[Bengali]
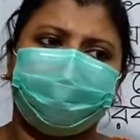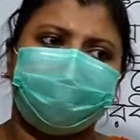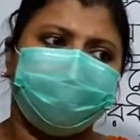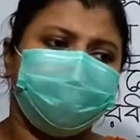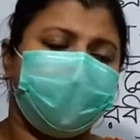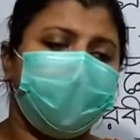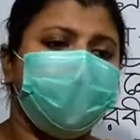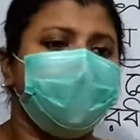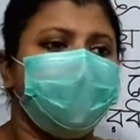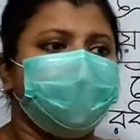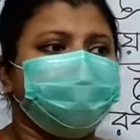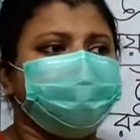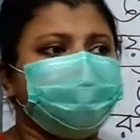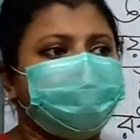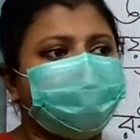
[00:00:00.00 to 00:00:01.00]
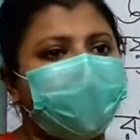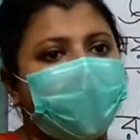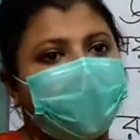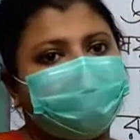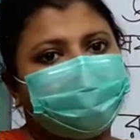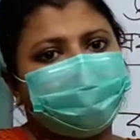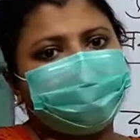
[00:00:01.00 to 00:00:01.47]
করেছে যে
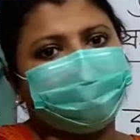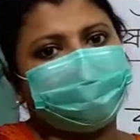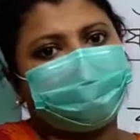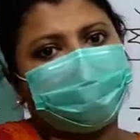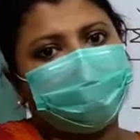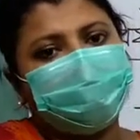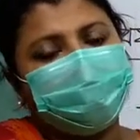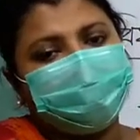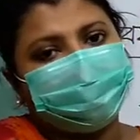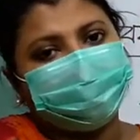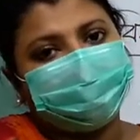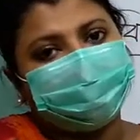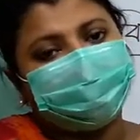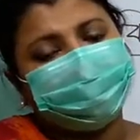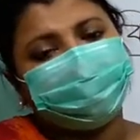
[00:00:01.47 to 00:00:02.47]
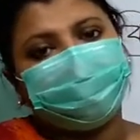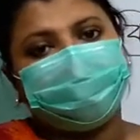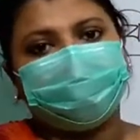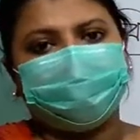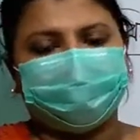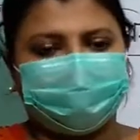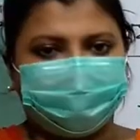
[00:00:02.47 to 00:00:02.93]
ঘাটে ওটাকে বেঁধে
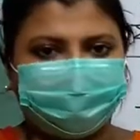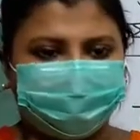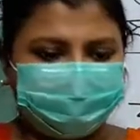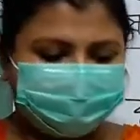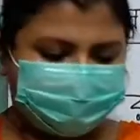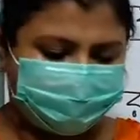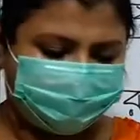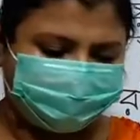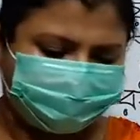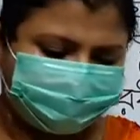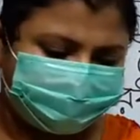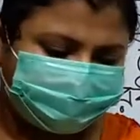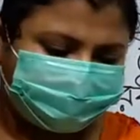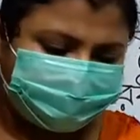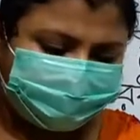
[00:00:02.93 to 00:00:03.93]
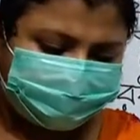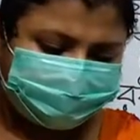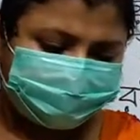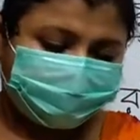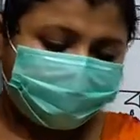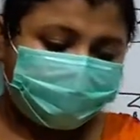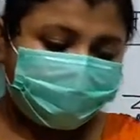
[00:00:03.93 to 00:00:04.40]
ফেলে রেখে দিয়েছে
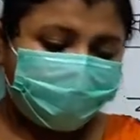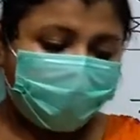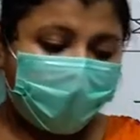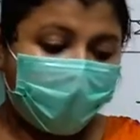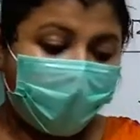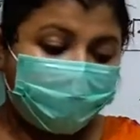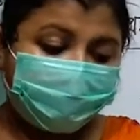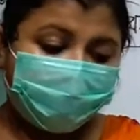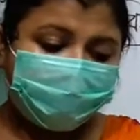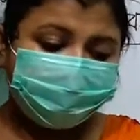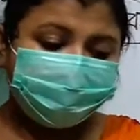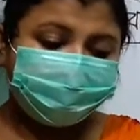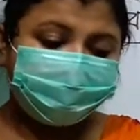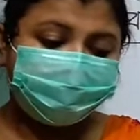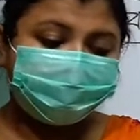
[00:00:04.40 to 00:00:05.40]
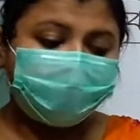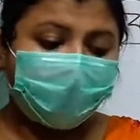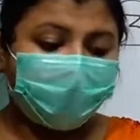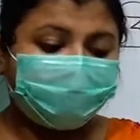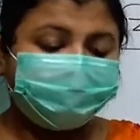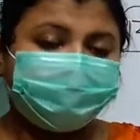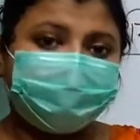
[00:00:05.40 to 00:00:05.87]
আমায় যদি
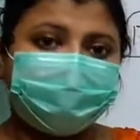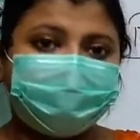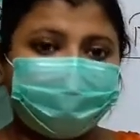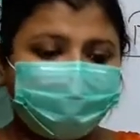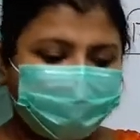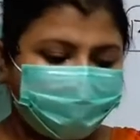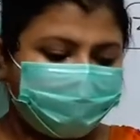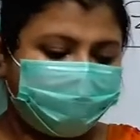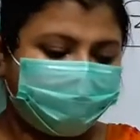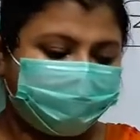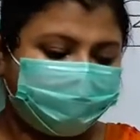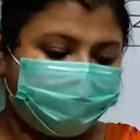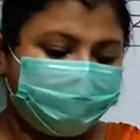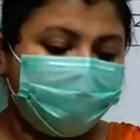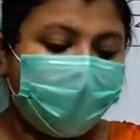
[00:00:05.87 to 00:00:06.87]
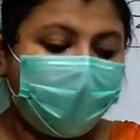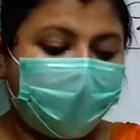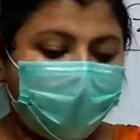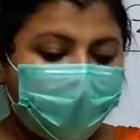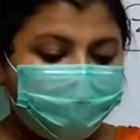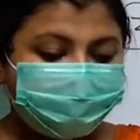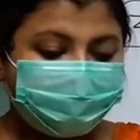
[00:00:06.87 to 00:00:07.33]
দেয় তারা নৌকাটি
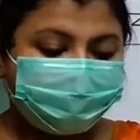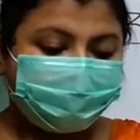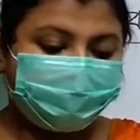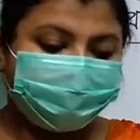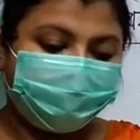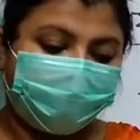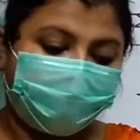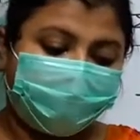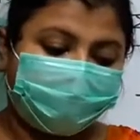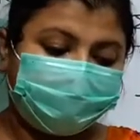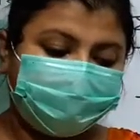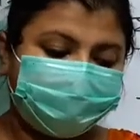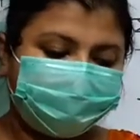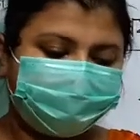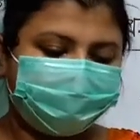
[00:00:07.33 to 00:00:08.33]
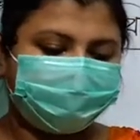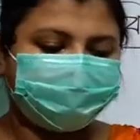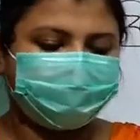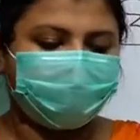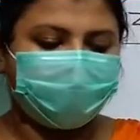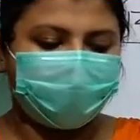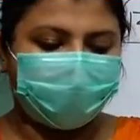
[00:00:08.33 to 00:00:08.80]
আমি তবে একশোটা
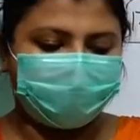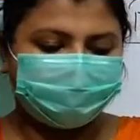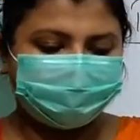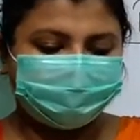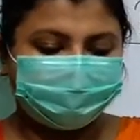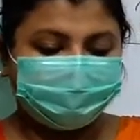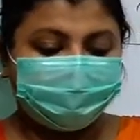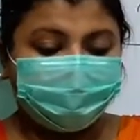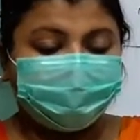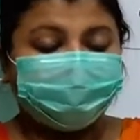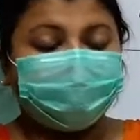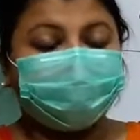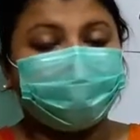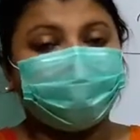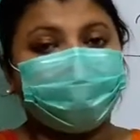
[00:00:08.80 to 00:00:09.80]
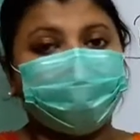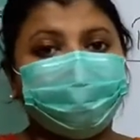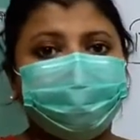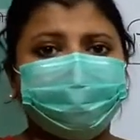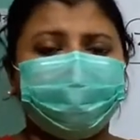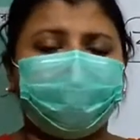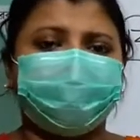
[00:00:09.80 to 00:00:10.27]
দাঁড়াটি দেখো
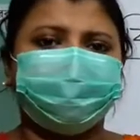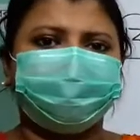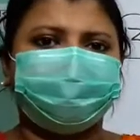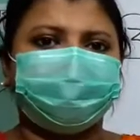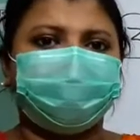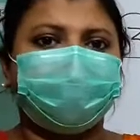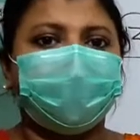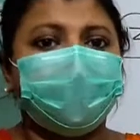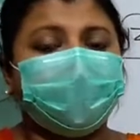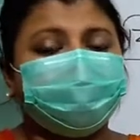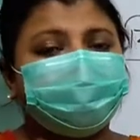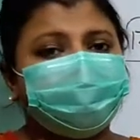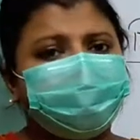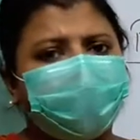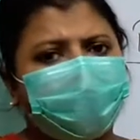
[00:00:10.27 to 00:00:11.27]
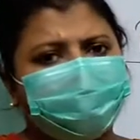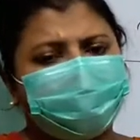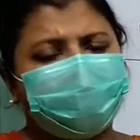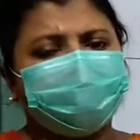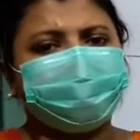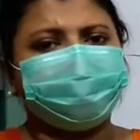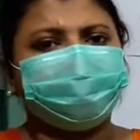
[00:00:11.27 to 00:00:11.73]
কবি ভাবছে যে
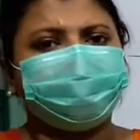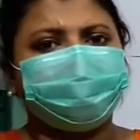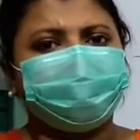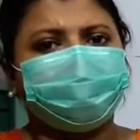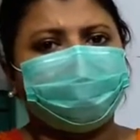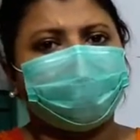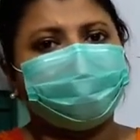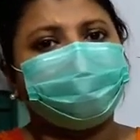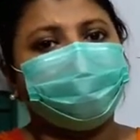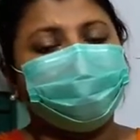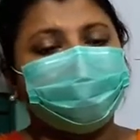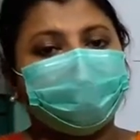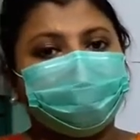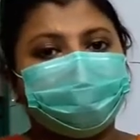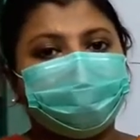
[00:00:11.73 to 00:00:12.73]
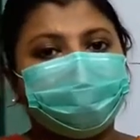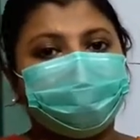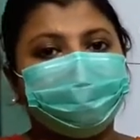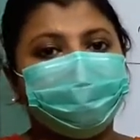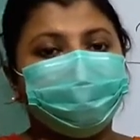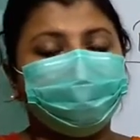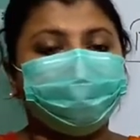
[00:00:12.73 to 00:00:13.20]
আমায় যদি এই নৌকাটা
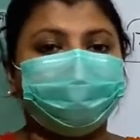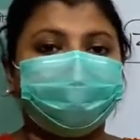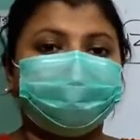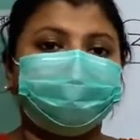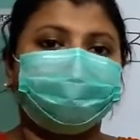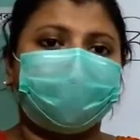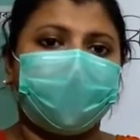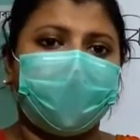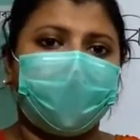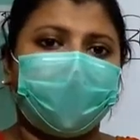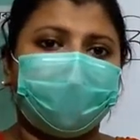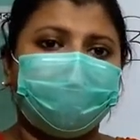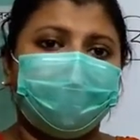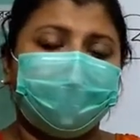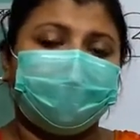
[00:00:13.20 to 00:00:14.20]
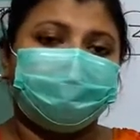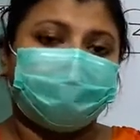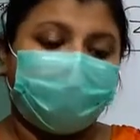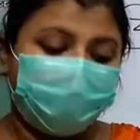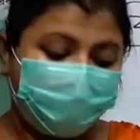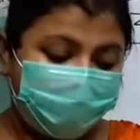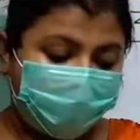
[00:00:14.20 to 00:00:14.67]
মধুমাঝি দেয়
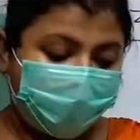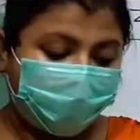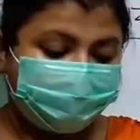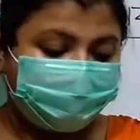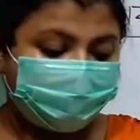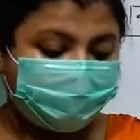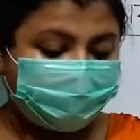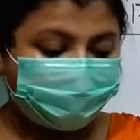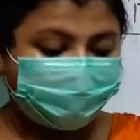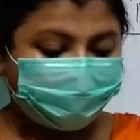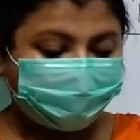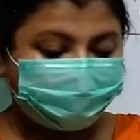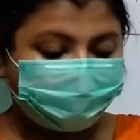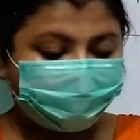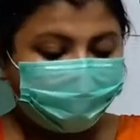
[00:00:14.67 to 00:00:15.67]
তাহলে আমি কি করব